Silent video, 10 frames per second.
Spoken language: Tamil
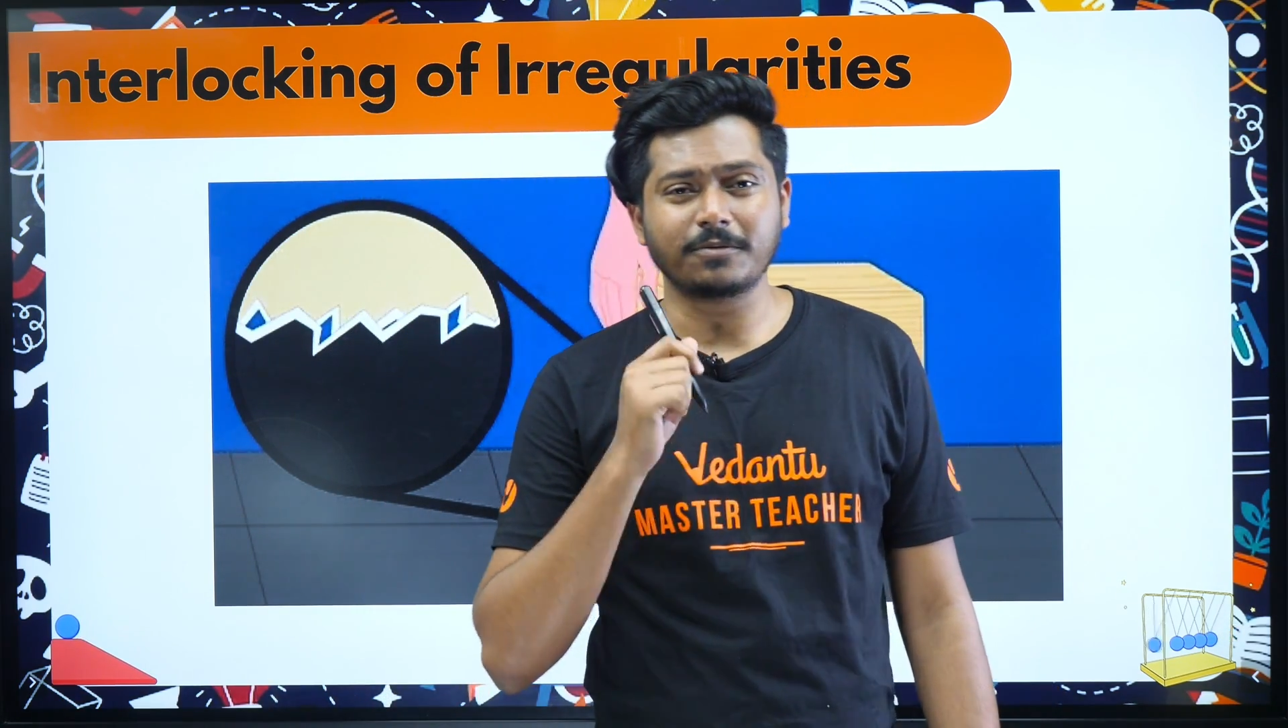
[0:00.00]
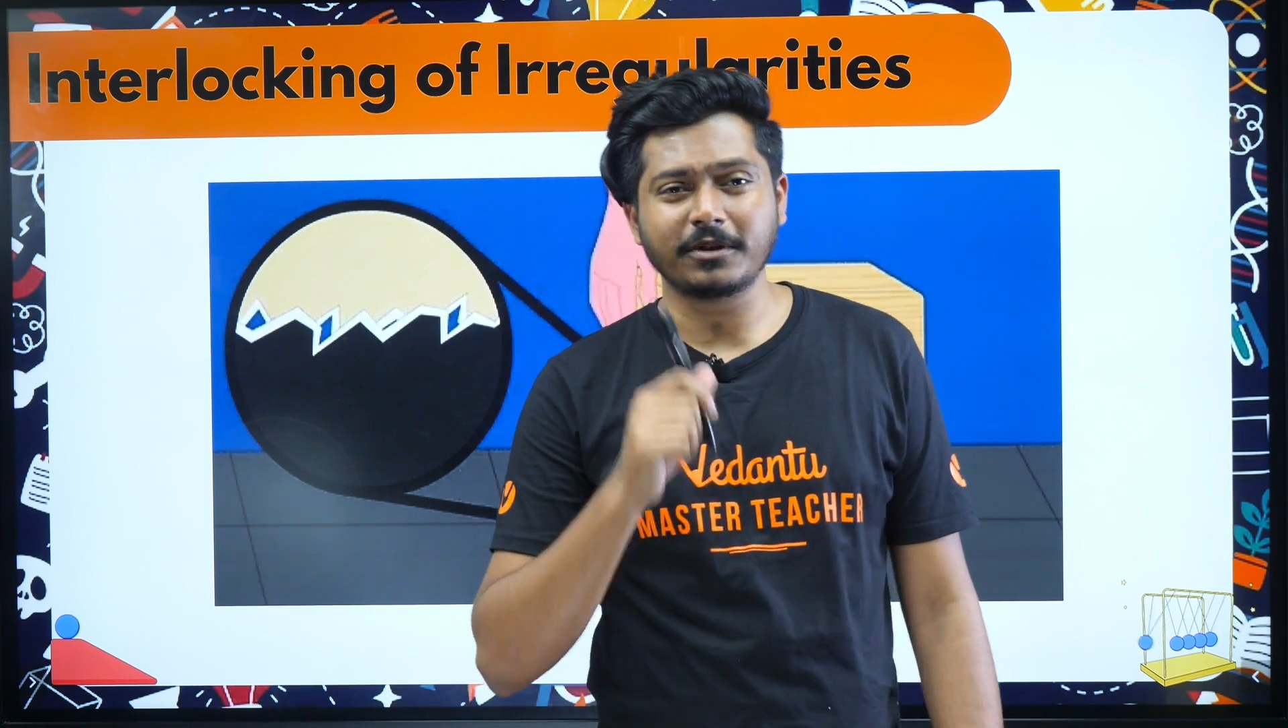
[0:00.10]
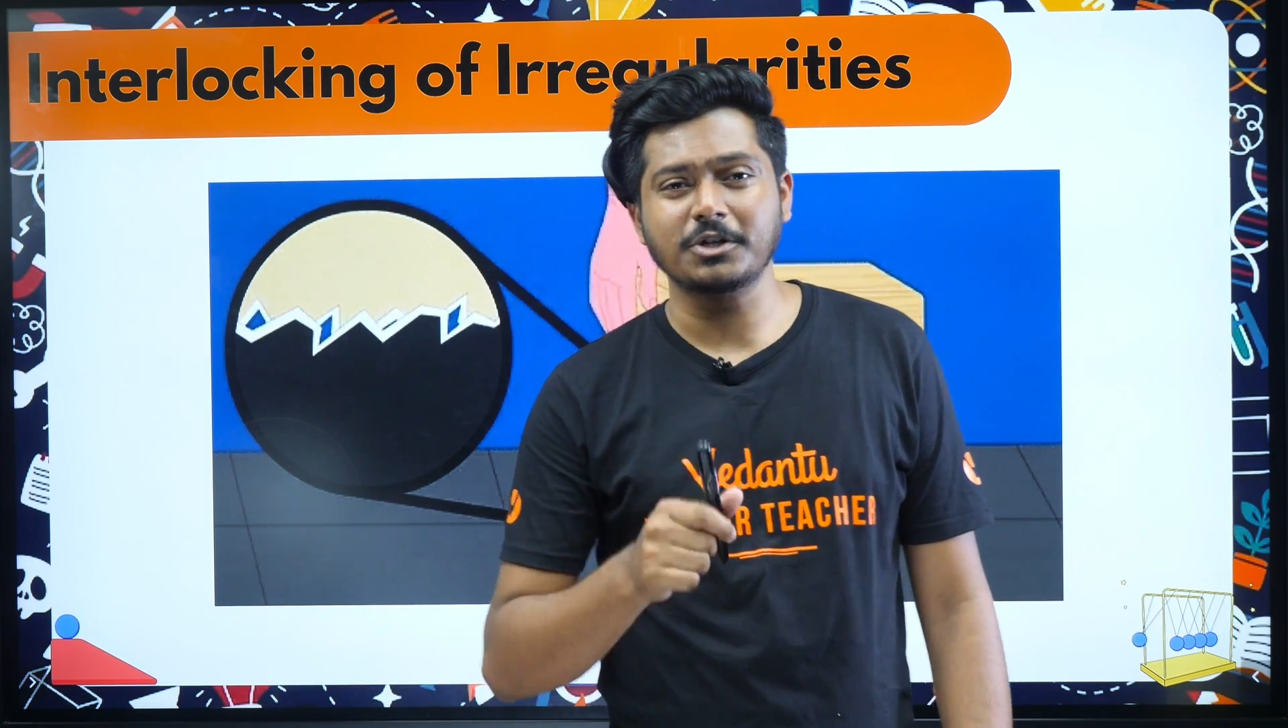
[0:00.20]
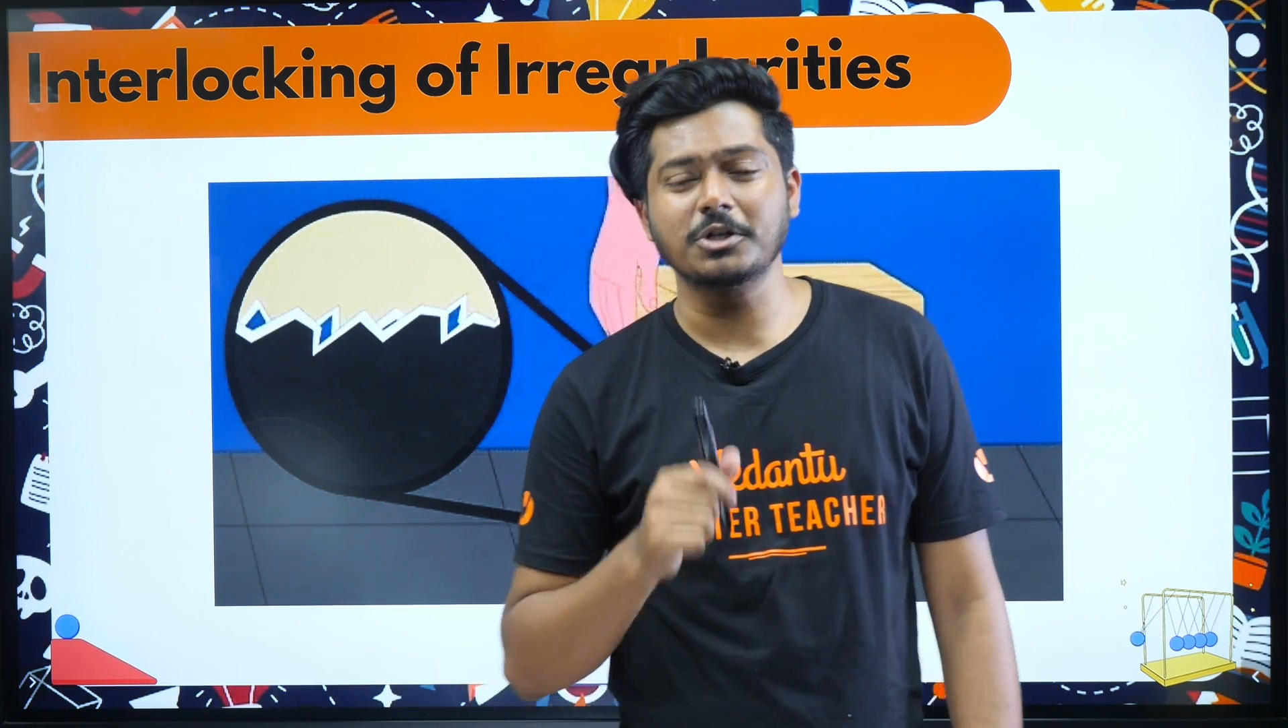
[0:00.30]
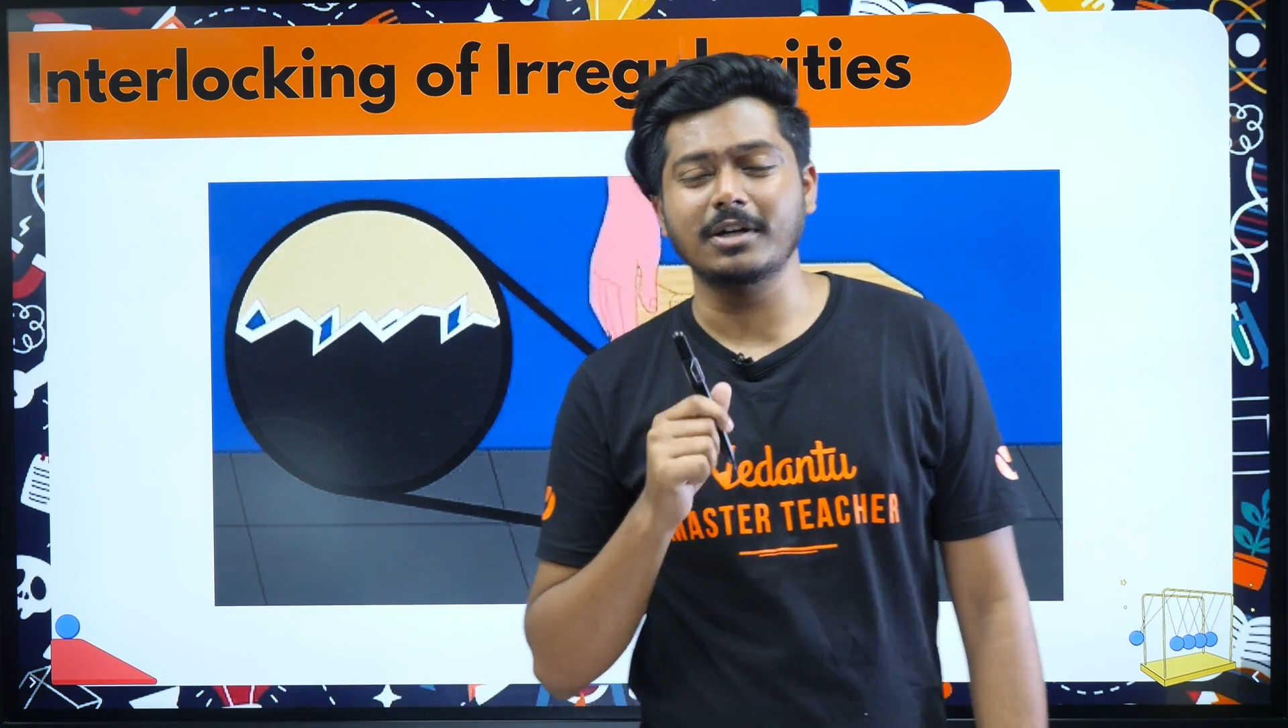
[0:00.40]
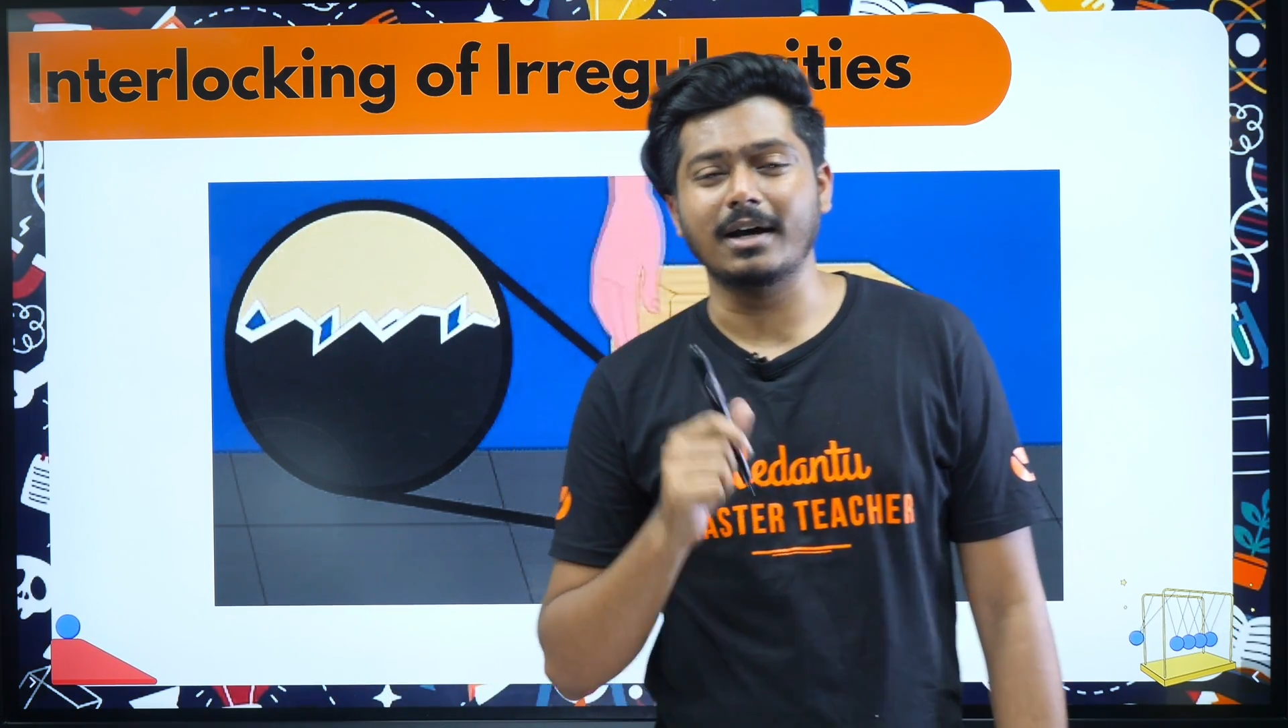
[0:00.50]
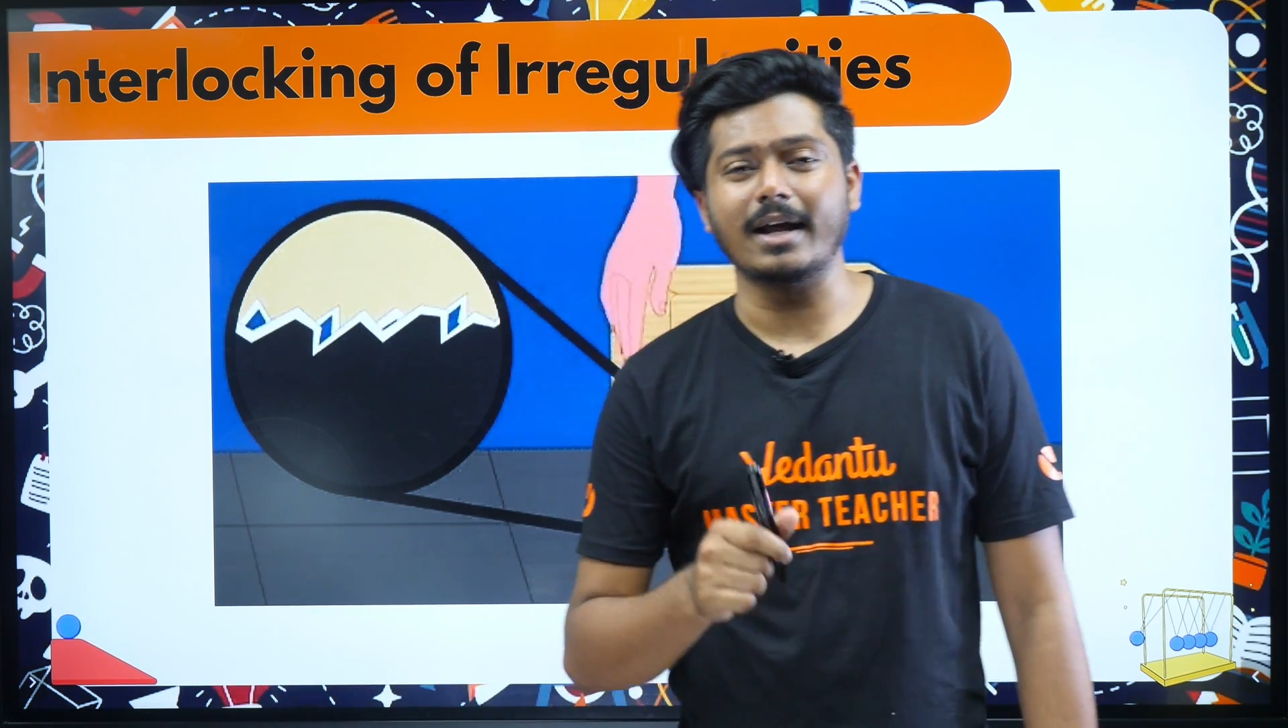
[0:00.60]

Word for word: friction